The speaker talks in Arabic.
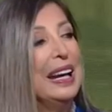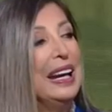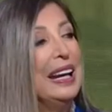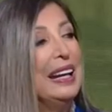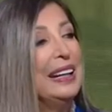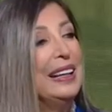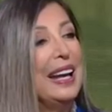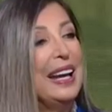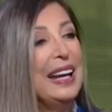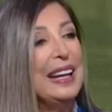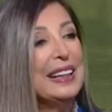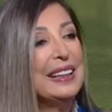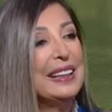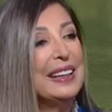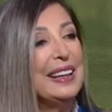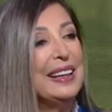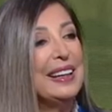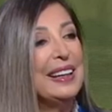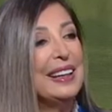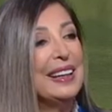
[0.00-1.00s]
لهيك
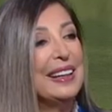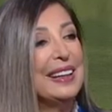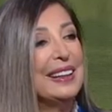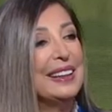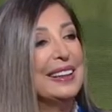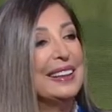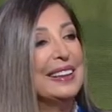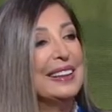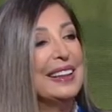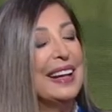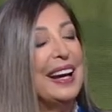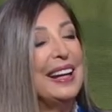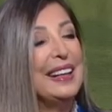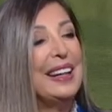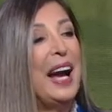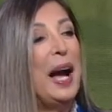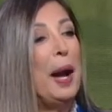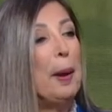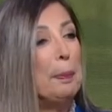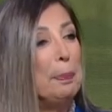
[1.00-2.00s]
آه، انا
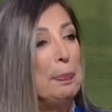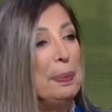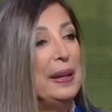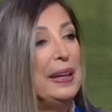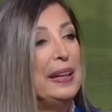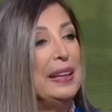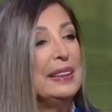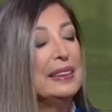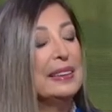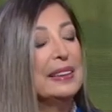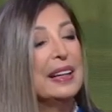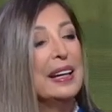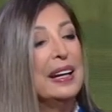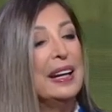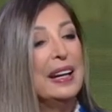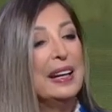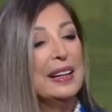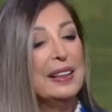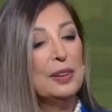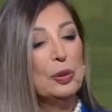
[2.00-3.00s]
حبيت
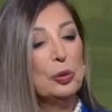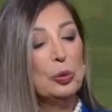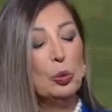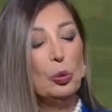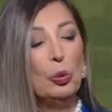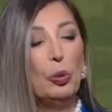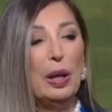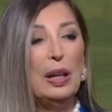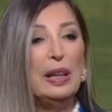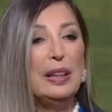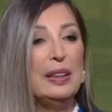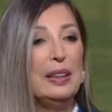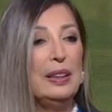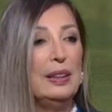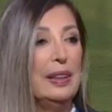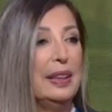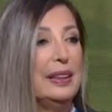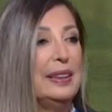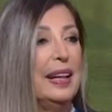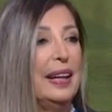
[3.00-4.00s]
وإلي
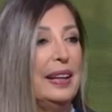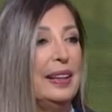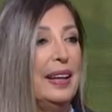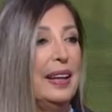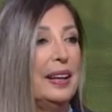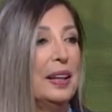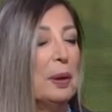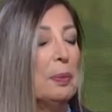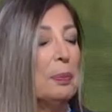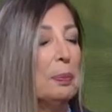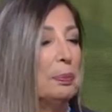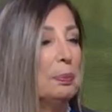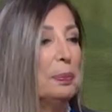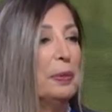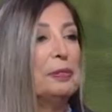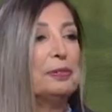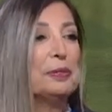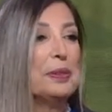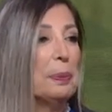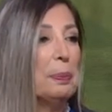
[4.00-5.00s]
يعني أنا
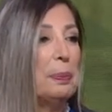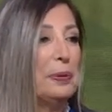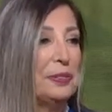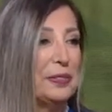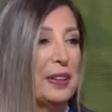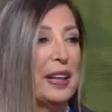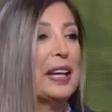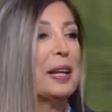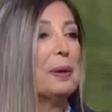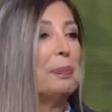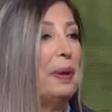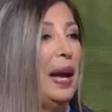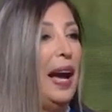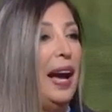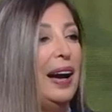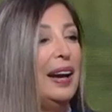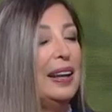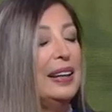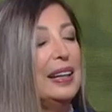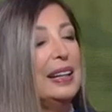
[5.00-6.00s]
بفتخر
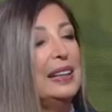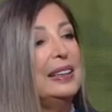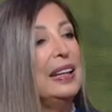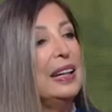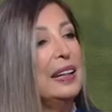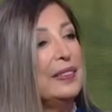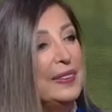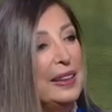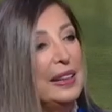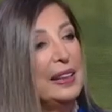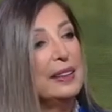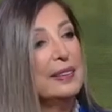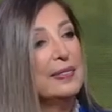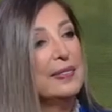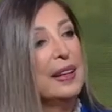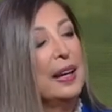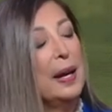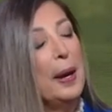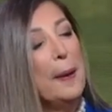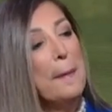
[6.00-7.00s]
بحالي إني قدرت
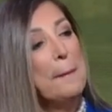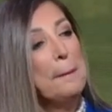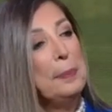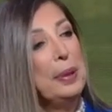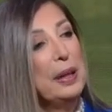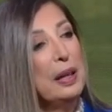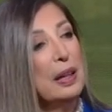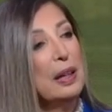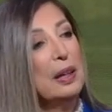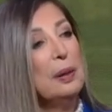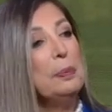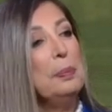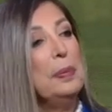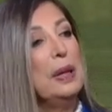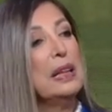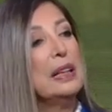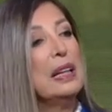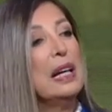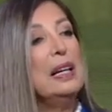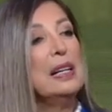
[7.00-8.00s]
برغم
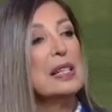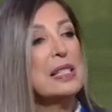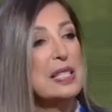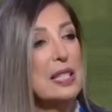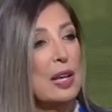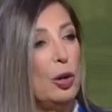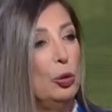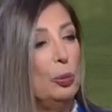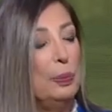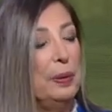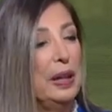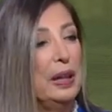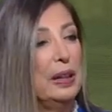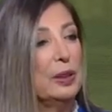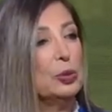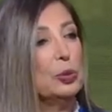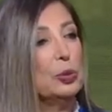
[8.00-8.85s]
من كل الصعوبات